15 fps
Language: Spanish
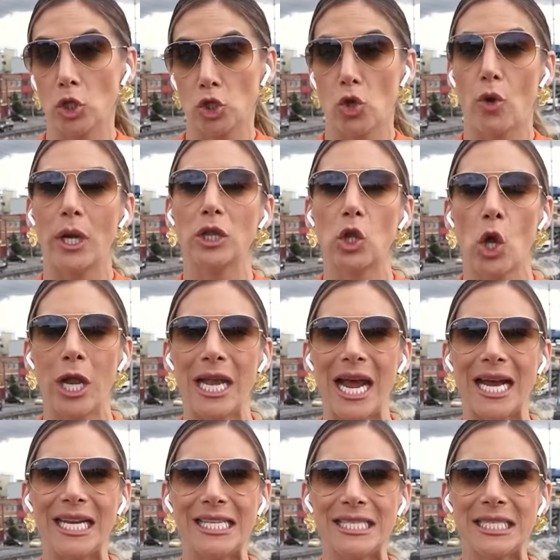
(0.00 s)
sobre todo en la
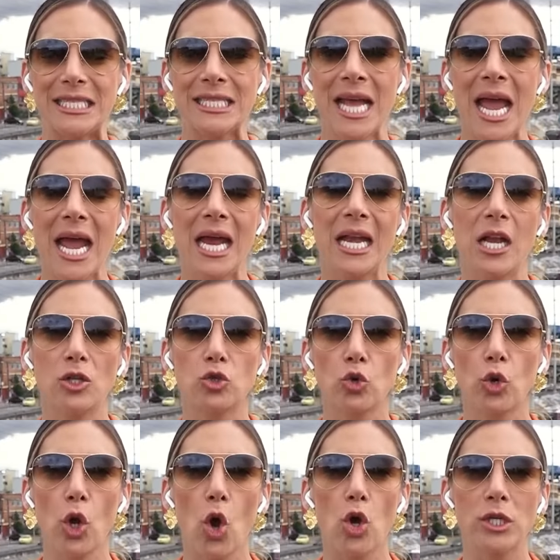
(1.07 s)
crisis en el
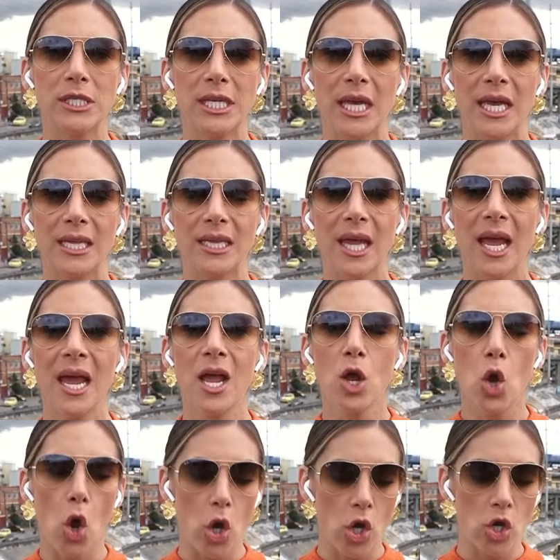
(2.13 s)
sur occidente
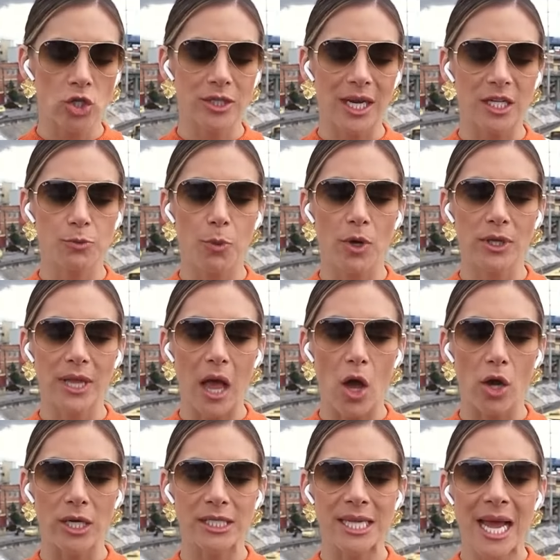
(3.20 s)
con los
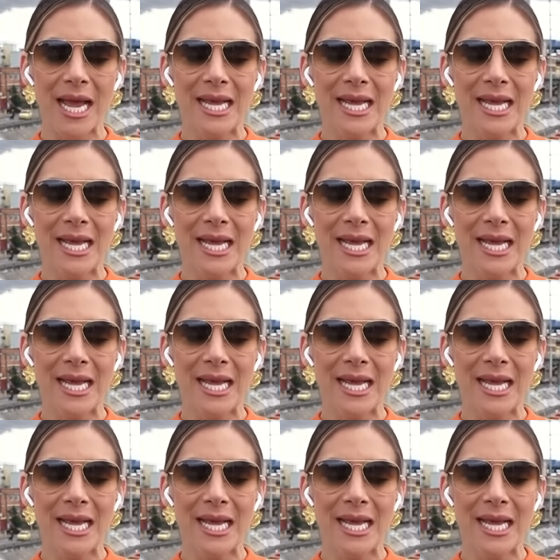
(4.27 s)
transportadores.